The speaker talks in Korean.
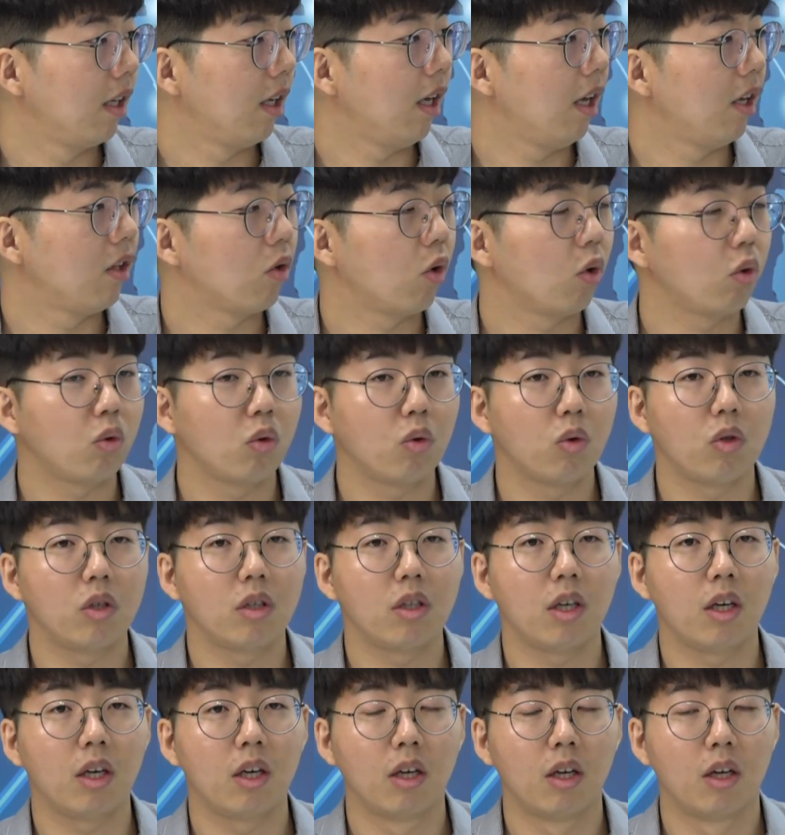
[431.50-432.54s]
네, 저도 배당을
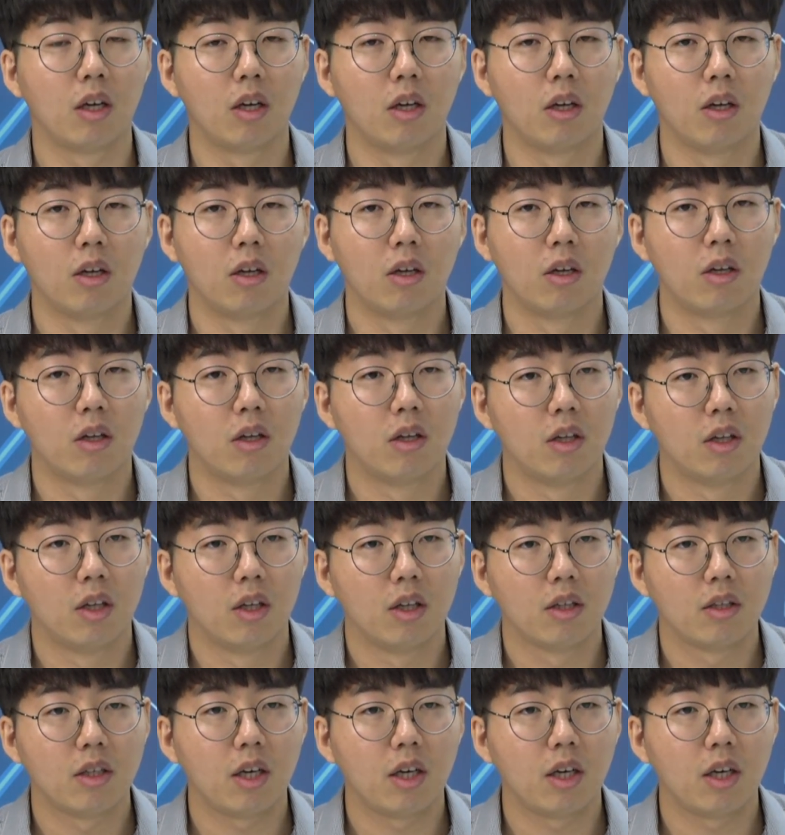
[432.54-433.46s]
이제 또 굉장히 잘 주는군요.